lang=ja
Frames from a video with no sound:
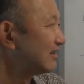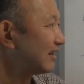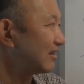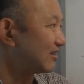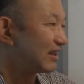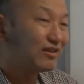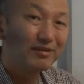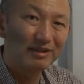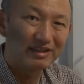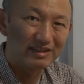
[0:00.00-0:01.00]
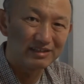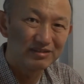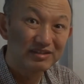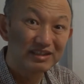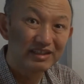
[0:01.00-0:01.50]
だけど、例えばね、
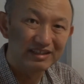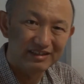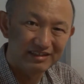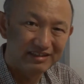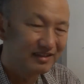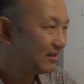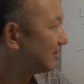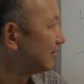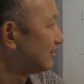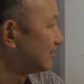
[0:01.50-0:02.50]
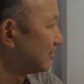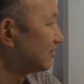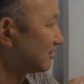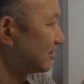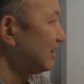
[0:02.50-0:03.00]
月。
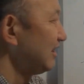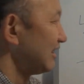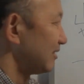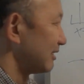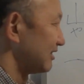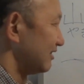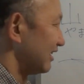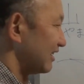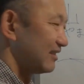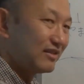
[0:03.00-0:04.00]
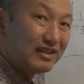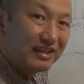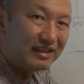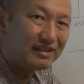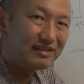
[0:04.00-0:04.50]
月に行きますよね。
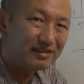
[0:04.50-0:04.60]
月。